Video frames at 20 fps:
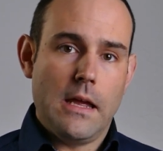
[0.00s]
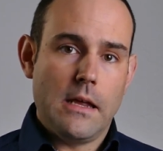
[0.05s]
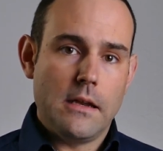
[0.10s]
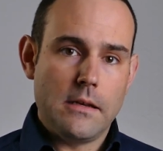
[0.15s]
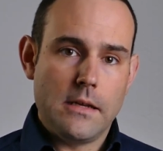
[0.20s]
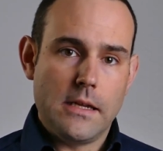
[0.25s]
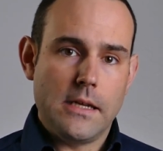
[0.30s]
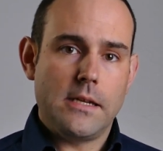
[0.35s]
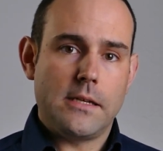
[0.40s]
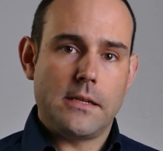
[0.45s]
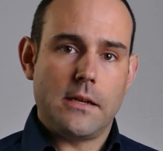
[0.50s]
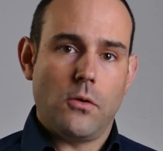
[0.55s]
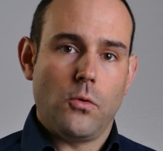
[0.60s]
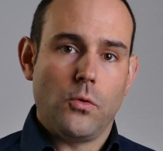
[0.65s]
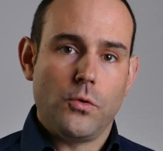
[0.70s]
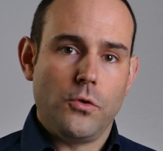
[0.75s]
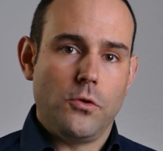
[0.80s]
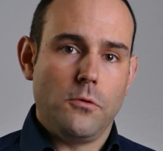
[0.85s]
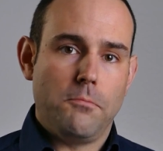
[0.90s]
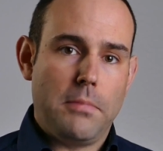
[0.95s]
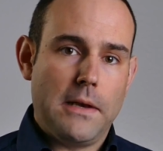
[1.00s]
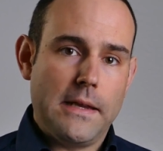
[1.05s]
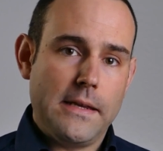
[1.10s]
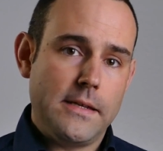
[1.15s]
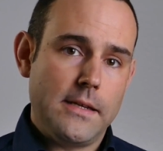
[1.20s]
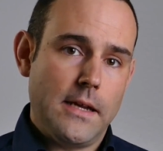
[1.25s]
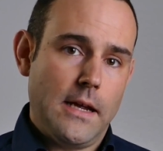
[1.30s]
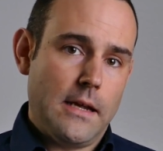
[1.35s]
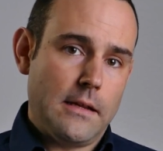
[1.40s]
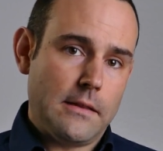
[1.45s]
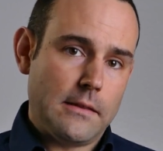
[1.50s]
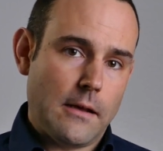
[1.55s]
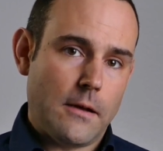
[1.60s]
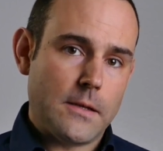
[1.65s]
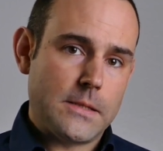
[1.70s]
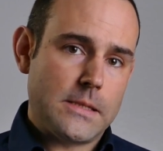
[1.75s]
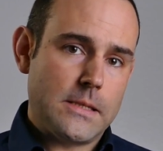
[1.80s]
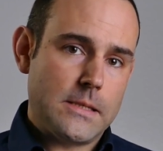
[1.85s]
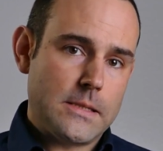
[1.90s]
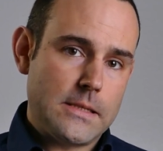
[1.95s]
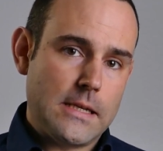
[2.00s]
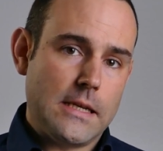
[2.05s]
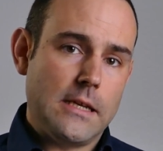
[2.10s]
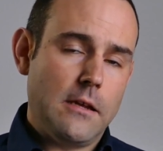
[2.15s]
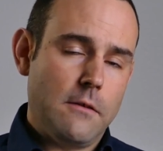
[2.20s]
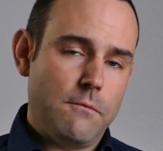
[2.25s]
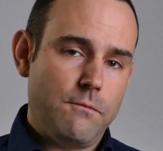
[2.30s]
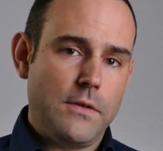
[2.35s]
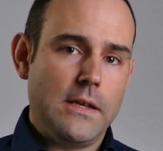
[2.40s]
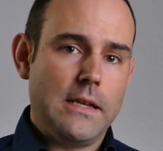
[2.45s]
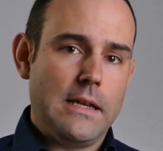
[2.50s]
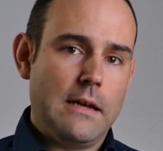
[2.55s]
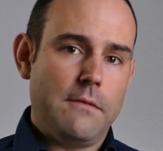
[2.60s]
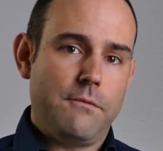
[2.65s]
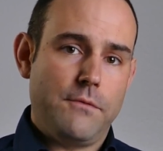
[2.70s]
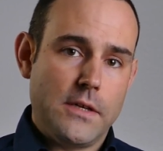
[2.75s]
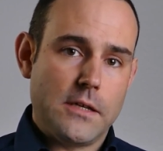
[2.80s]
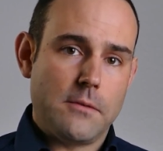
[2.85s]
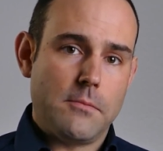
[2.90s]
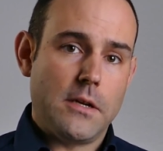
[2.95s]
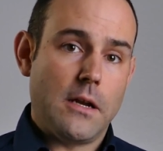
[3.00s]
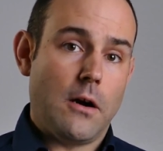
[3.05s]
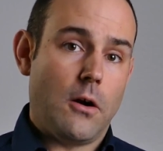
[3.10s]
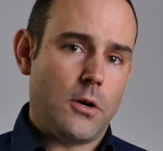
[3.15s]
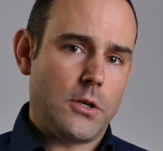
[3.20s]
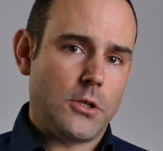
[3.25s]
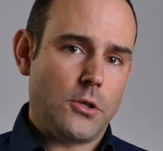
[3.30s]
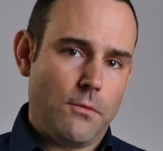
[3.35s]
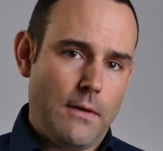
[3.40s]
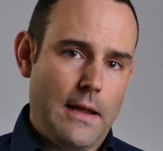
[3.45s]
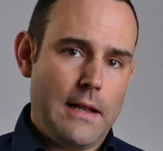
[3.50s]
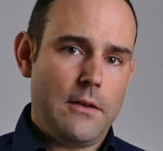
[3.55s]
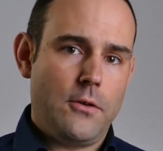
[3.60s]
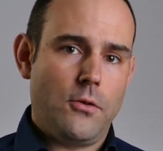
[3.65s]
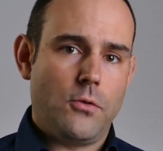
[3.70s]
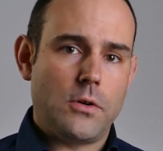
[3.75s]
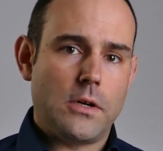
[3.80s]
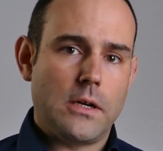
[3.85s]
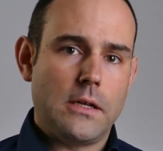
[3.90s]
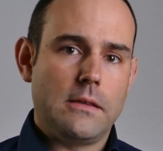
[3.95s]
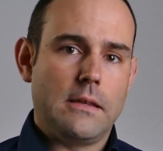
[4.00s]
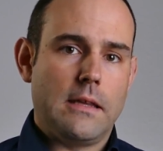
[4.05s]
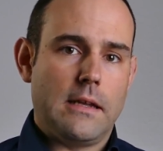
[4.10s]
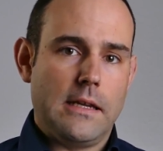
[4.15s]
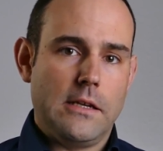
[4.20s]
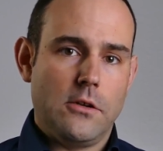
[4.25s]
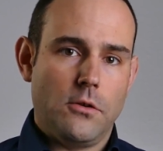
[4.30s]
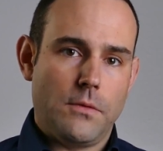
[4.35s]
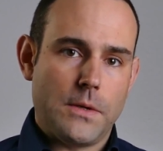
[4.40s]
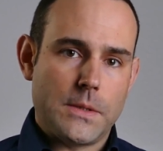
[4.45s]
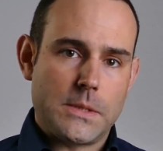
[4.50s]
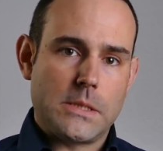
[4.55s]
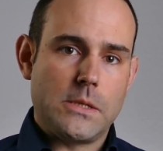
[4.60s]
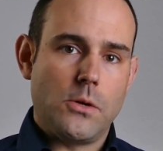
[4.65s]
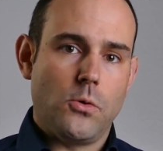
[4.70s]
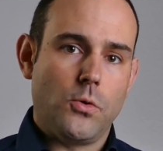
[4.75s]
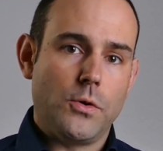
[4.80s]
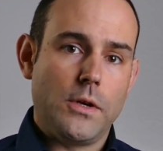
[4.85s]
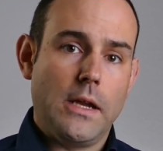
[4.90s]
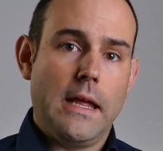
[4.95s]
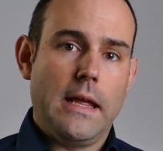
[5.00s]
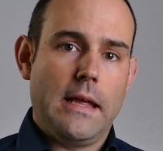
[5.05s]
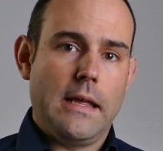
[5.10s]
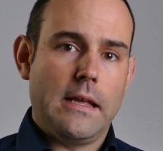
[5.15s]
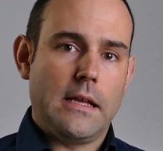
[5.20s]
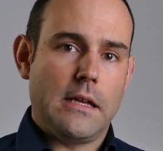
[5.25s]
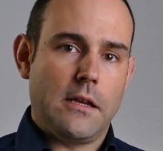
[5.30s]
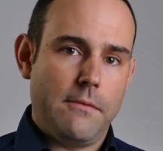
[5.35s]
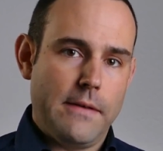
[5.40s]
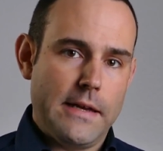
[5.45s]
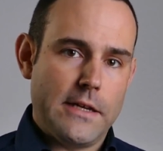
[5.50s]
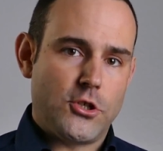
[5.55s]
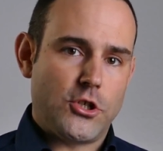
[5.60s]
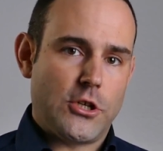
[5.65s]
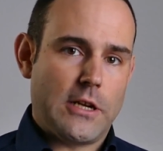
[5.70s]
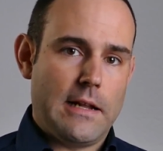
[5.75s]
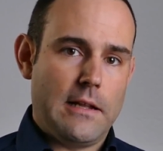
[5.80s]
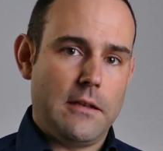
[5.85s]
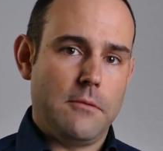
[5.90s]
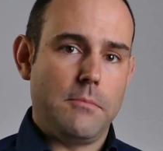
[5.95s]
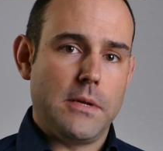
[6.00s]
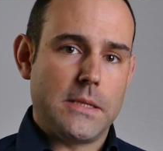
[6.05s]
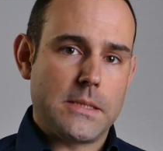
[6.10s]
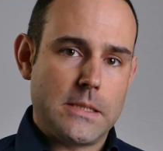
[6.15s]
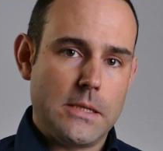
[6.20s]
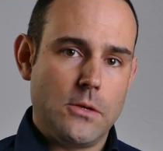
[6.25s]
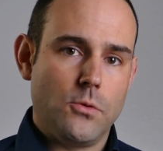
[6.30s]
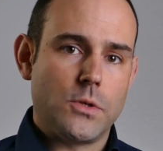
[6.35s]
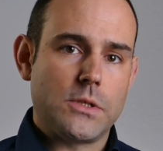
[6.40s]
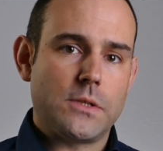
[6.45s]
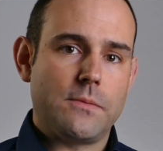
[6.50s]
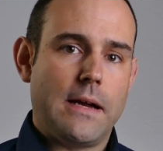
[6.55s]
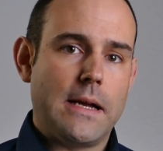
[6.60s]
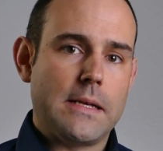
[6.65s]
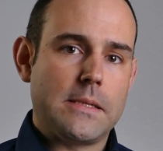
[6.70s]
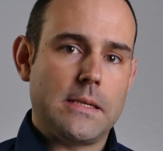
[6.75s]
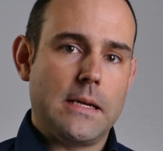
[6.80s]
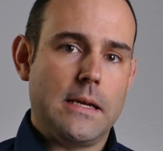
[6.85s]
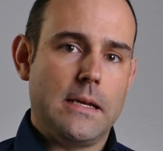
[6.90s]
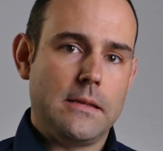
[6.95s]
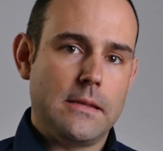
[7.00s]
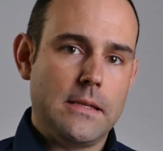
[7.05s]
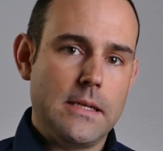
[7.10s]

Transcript: nicht unüblich, dass sich viele Firmen aktuell noch der Innovation querstellen bzw.